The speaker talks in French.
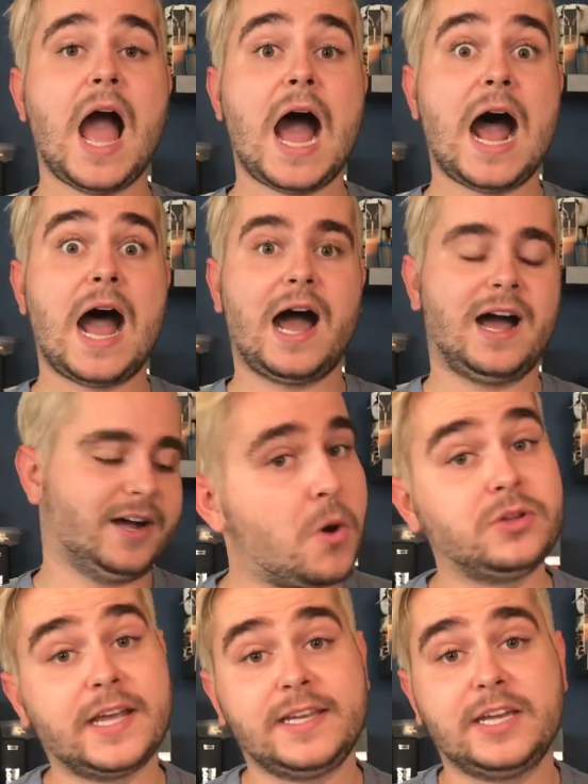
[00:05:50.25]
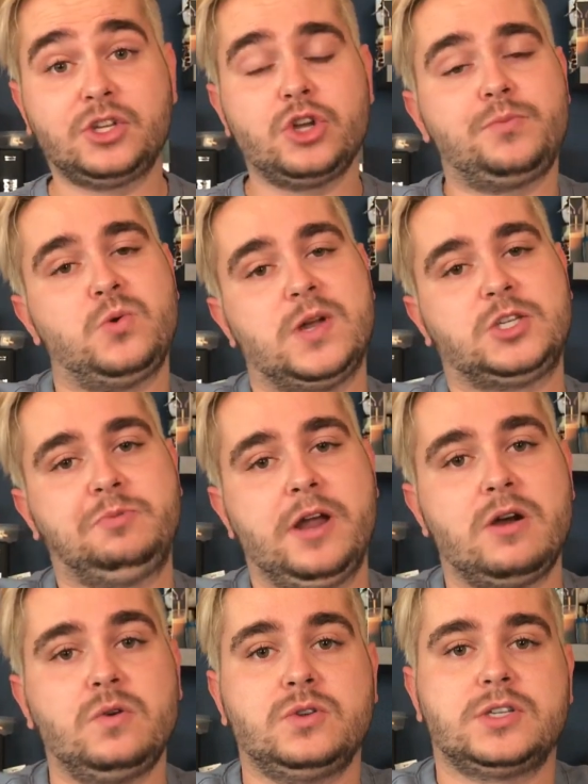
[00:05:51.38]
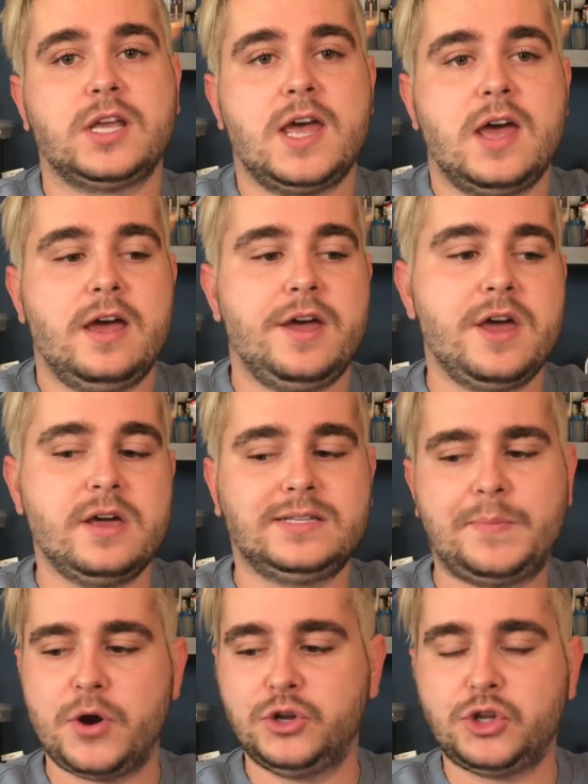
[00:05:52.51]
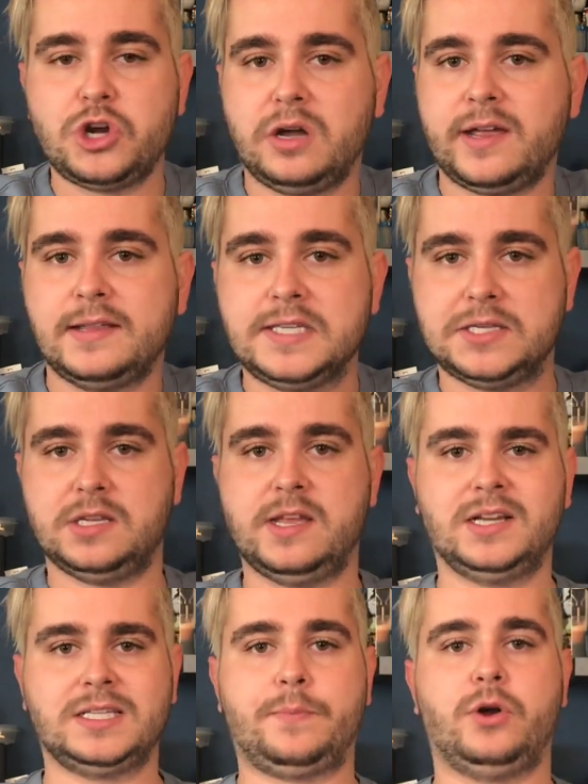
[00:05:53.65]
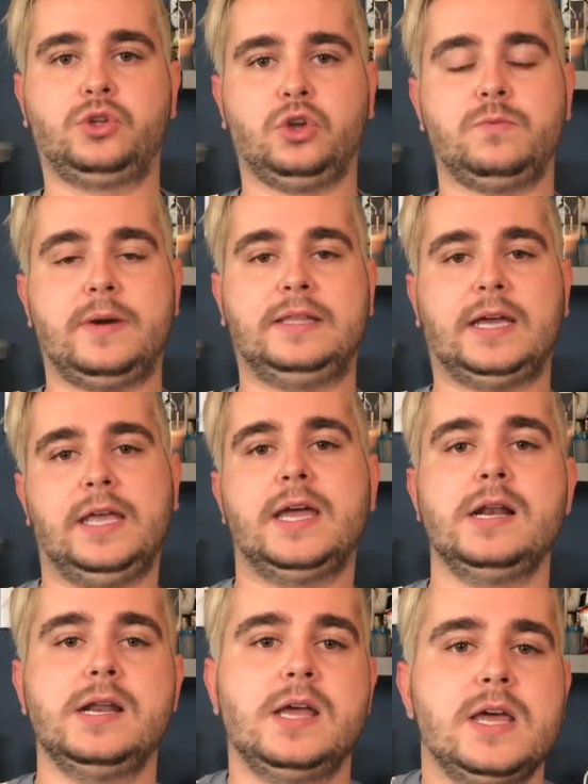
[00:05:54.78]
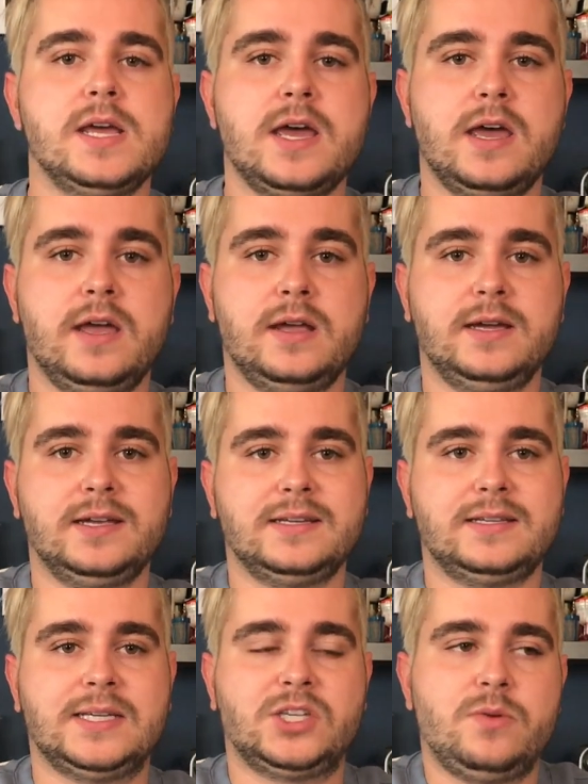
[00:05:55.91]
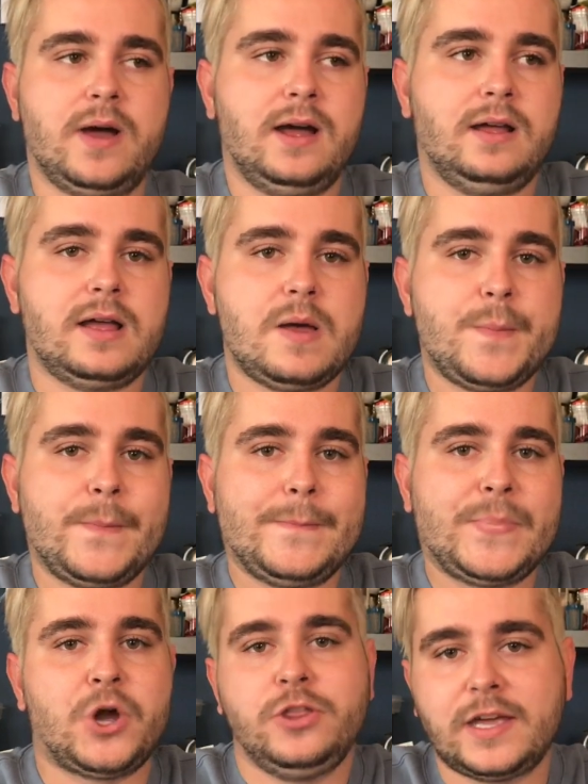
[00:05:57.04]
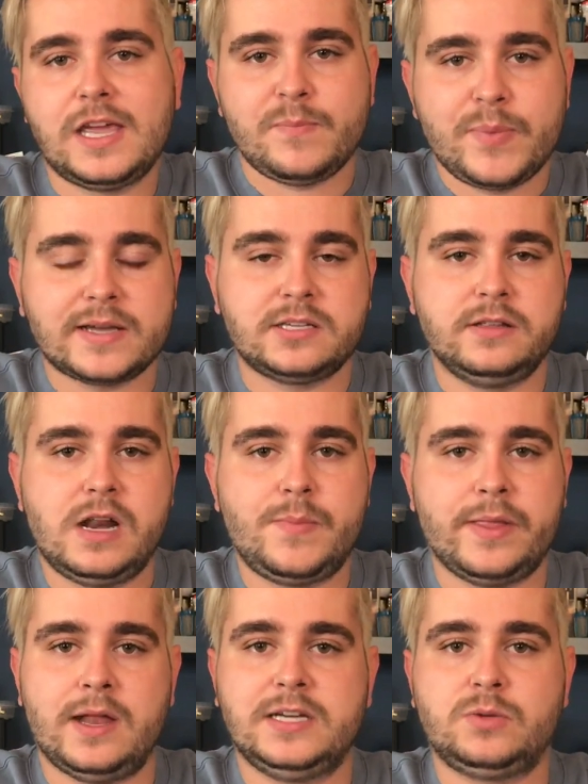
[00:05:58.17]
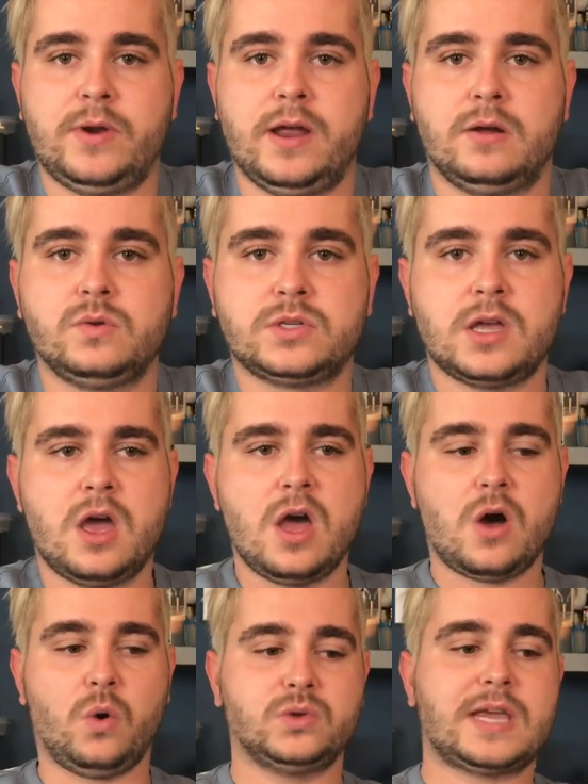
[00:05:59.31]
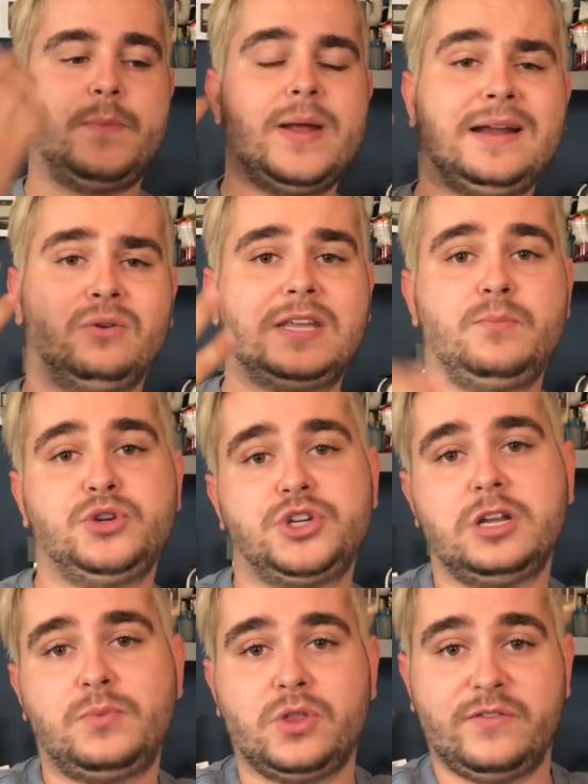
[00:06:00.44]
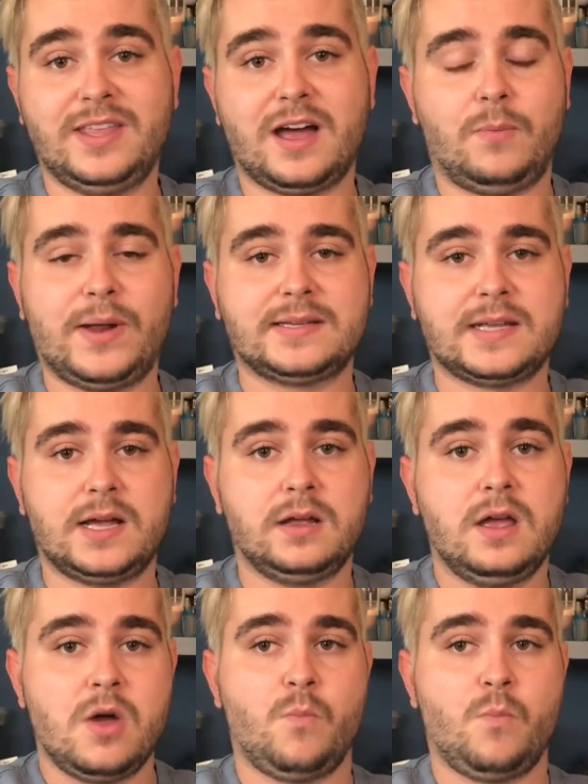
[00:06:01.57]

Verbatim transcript: Ah. Mon dernier truc pour la suppléance, euh, c'est pas un truc organisationnel, c'est pas un truc matériel. Euh, c'est seulement prenez rien personnel pendant les on se rappelle quand on était plus jeune, qu'on avait des remplaçants.